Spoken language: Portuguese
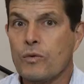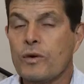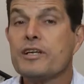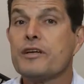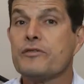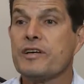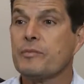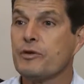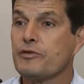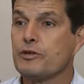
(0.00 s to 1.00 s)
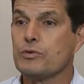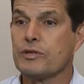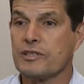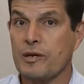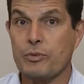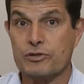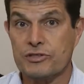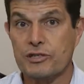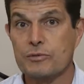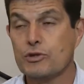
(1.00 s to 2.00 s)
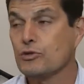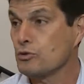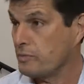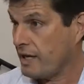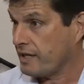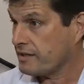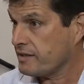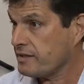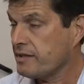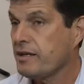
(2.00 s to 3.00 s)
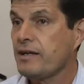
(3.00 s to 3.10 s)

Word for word: O ano que vem a prefeitura está apostando muito no BRT